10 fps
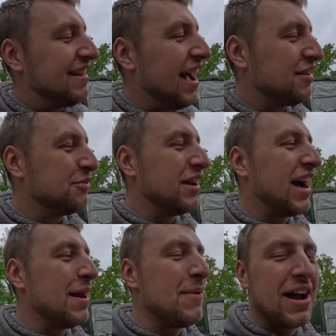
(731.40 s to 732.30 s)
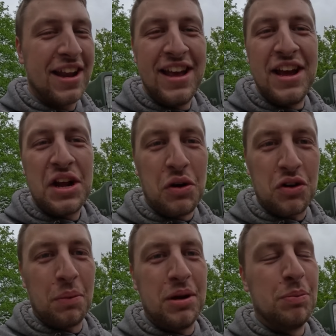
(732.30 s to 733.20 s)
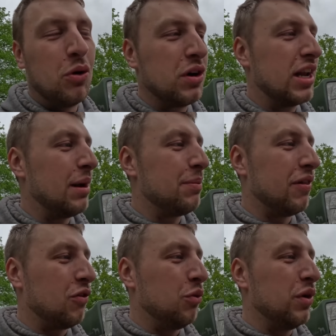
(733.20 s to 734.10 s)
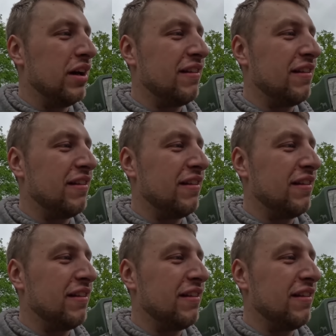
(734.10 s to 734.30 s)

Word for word: das Saatgut da reinmacht, guckt, ob die Bodenklappe zu